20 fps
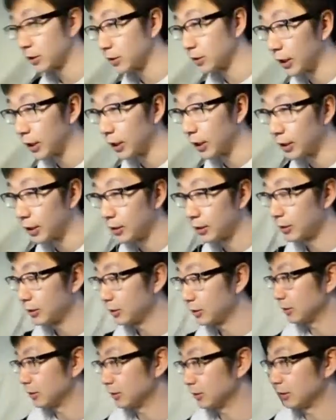ぐだね。
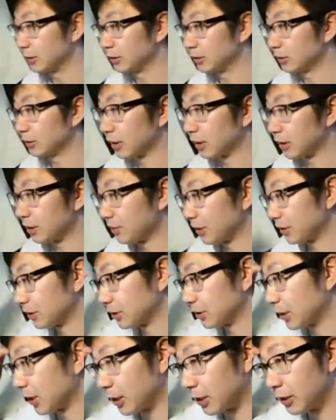うん。なりま
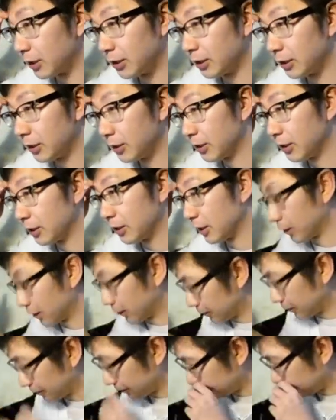した。はい。
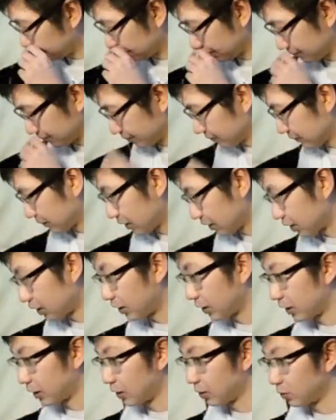
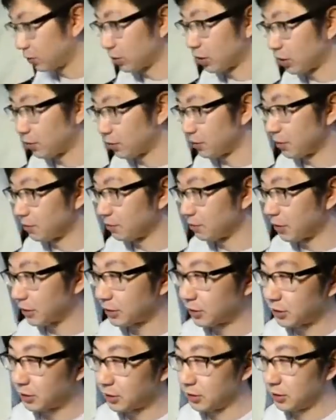カレーを食べま
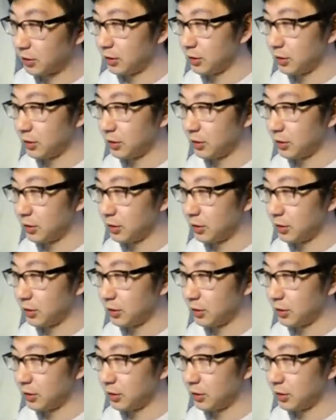す。